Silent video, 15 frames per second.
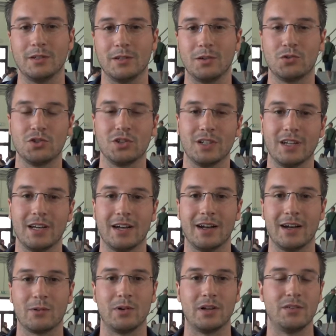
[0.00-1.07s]
di riuscire
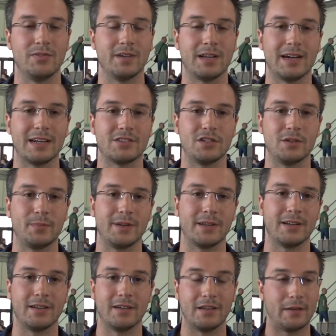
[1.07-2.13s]
a qualificarci
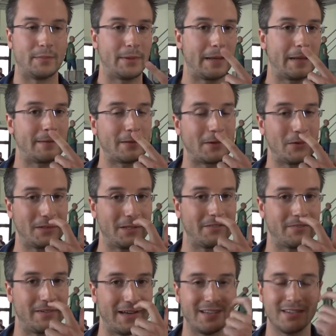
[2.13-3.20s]
per, eh, per la seconda
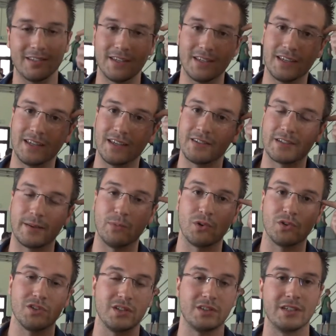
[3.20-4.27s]
fase e siamo
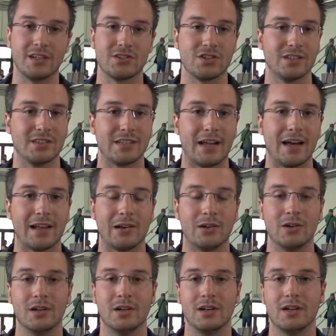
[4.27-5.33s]
riusciti a
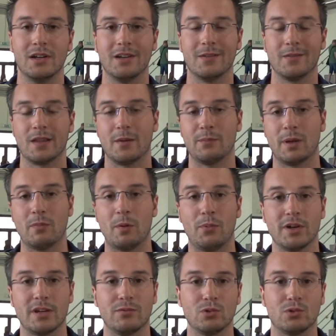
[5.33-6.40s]
centrarlo Abbiamo
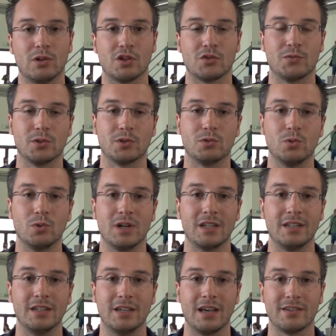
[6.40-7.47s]
poi avuto la sfortuna
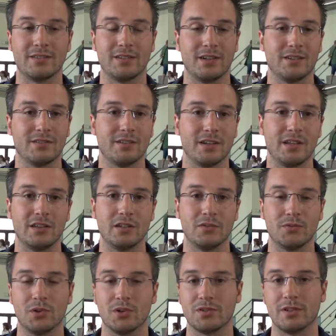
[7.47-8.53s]
di essere inseriti
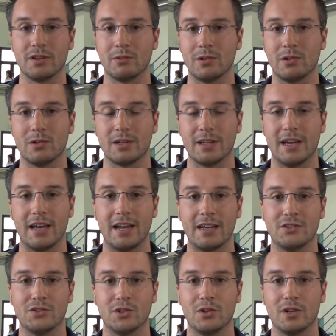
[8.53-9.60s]
forse in quello che è
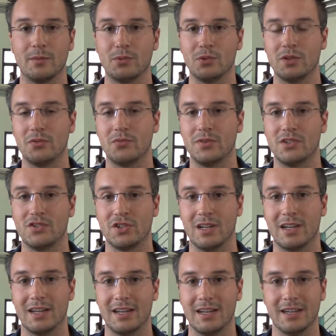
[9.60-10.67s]
il girone più
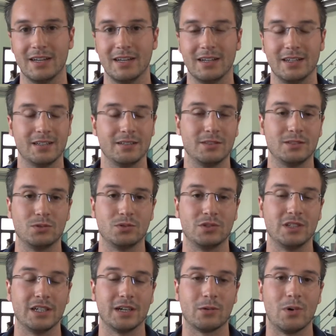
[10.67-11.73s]
difficile di
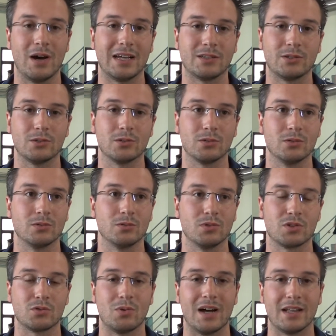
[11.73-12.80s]
tutti e quattro, con
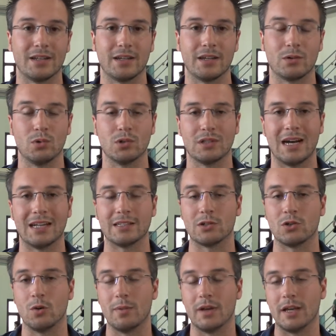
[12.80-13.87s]
due squadre quotate
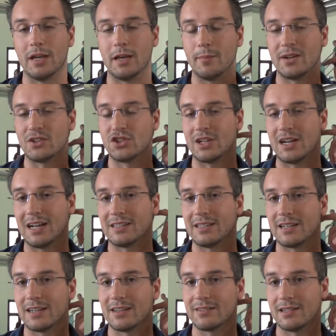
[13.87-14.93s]
come
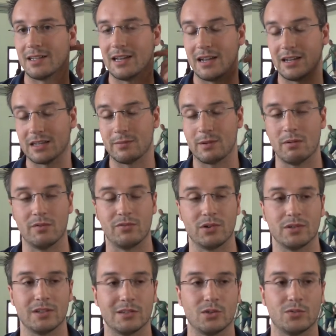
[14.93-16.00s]
Macerata e Castellana che abbiamo
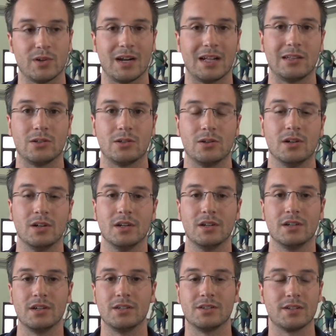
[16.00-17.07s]
affrontato fra l'altro
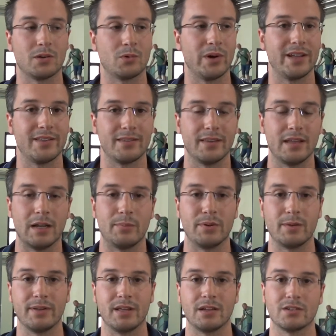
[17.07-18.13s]
in sequenza nella
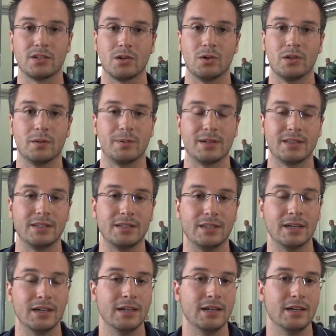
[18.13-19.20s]
prima e nella seconda partita.